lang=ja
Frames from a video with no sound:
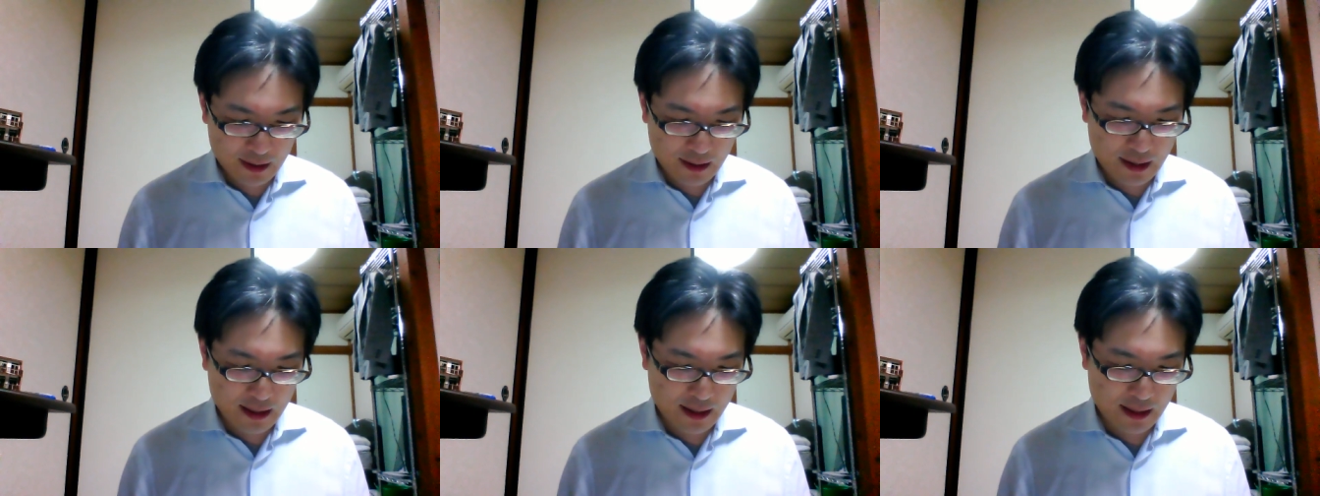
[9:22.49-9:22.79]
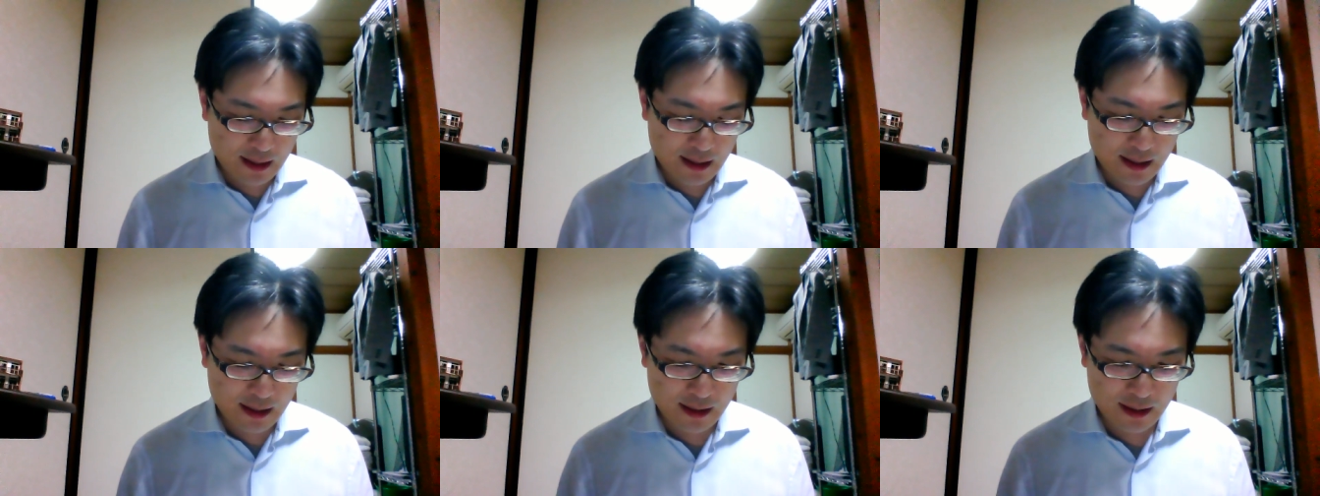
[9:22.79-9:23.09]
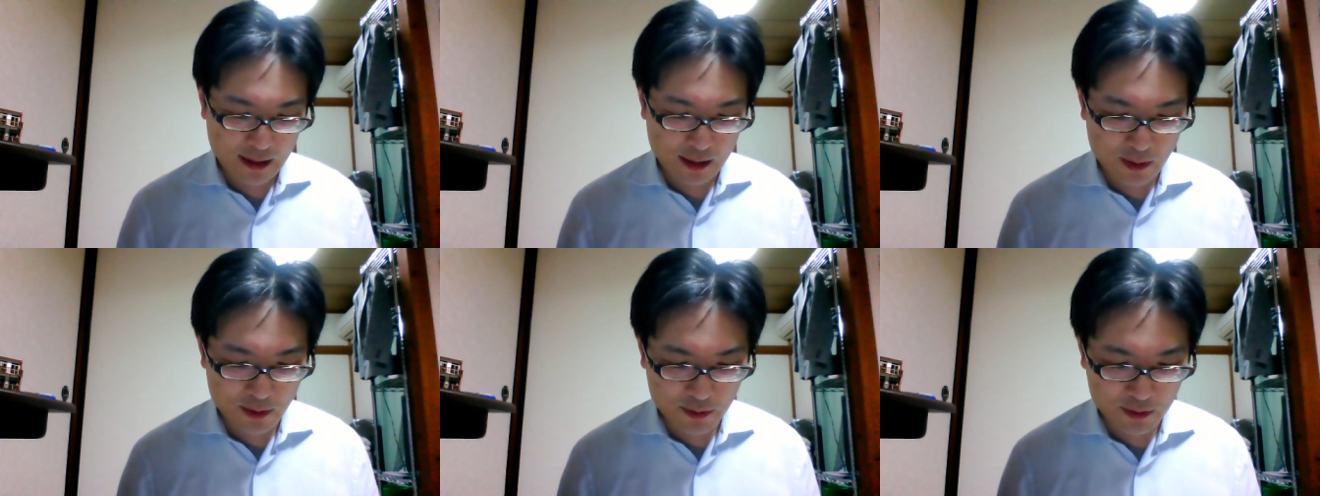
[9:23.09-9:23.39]

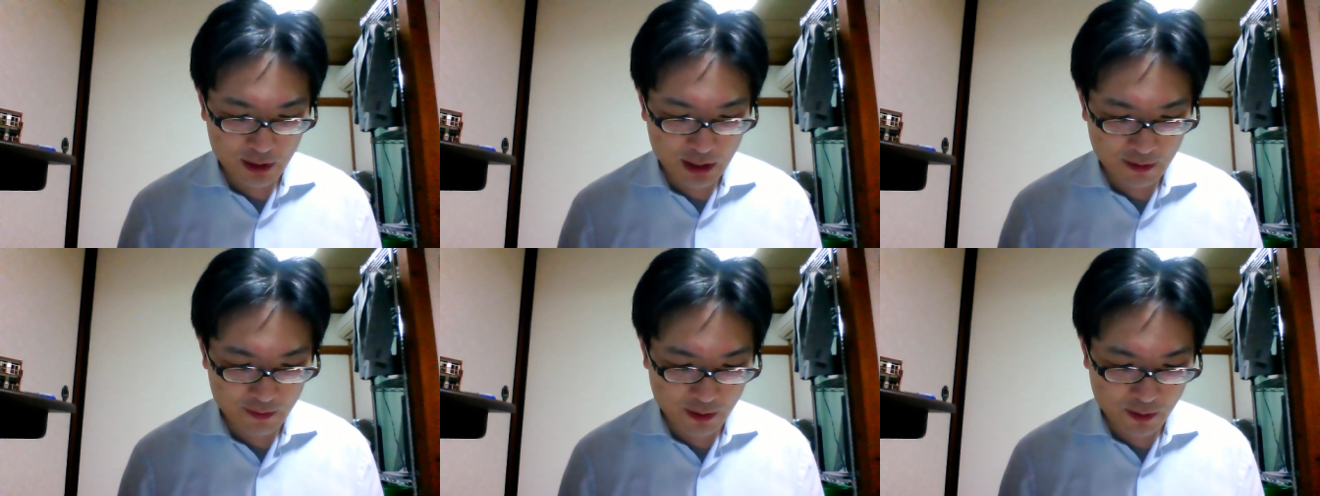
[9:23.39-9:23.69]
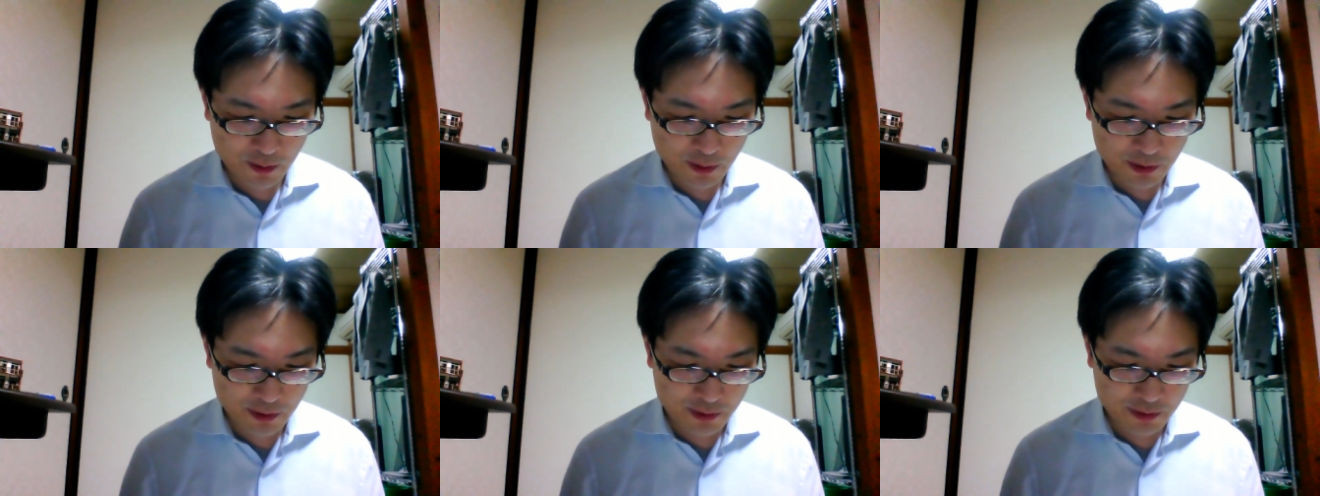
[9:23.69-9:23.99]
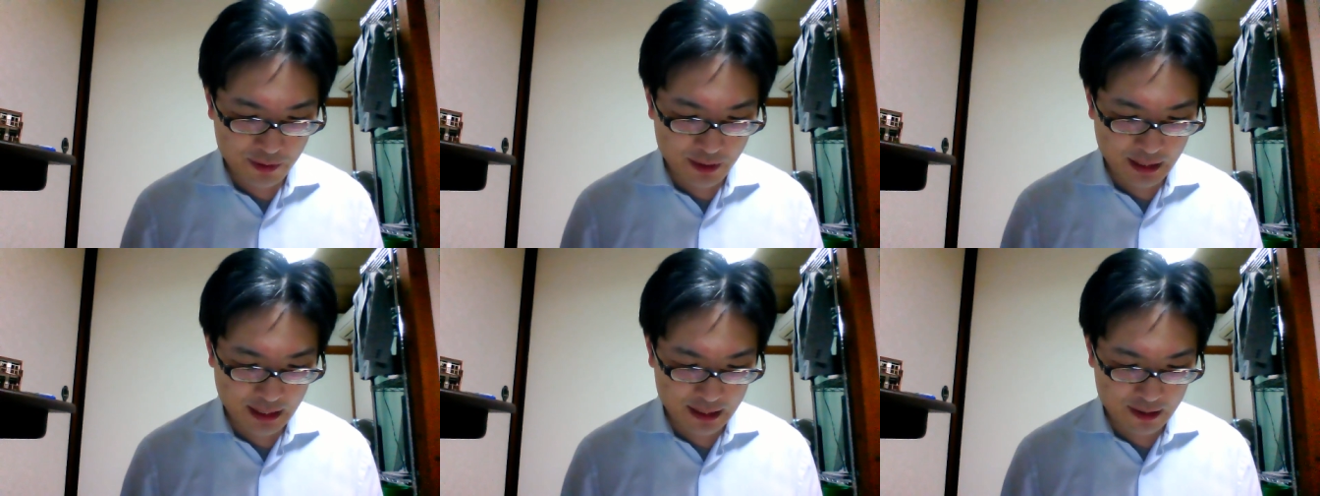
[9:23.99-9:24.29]
で、被告人はこういう
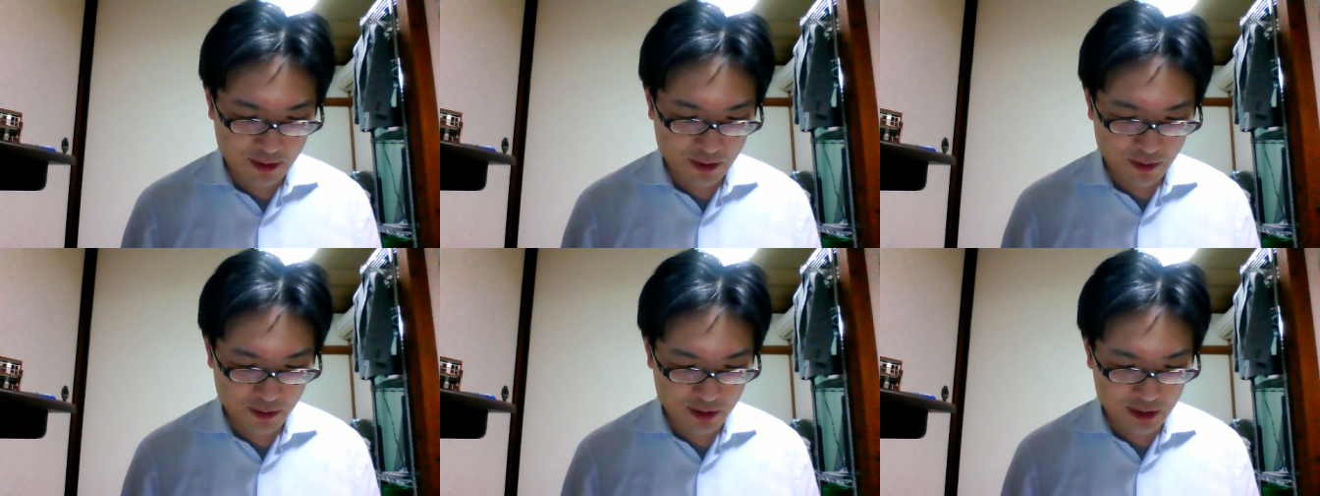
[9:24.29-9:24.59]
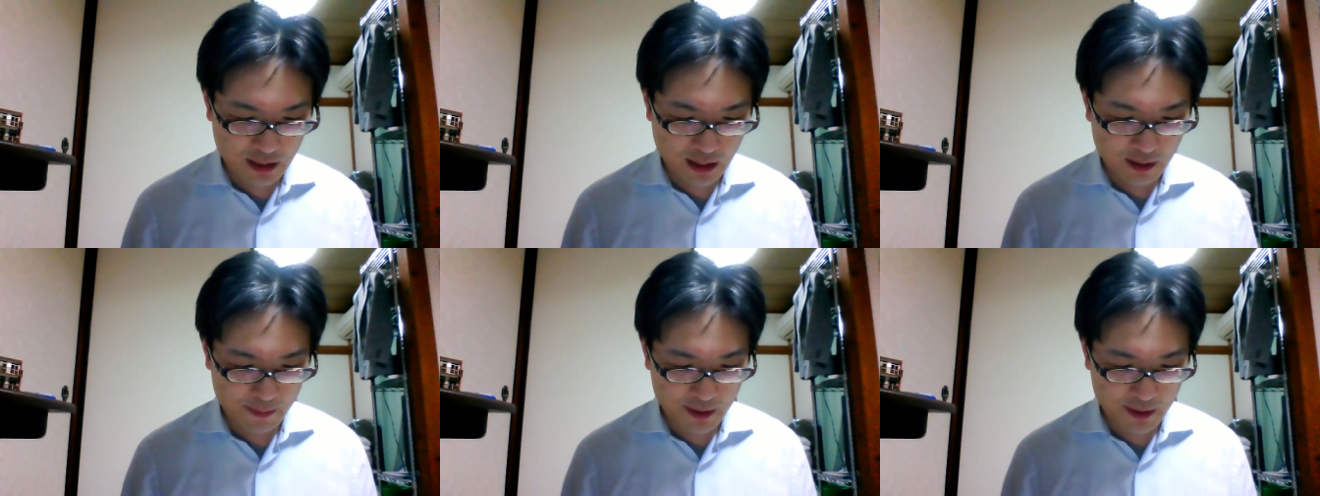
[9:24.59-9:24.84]
ふうに主張して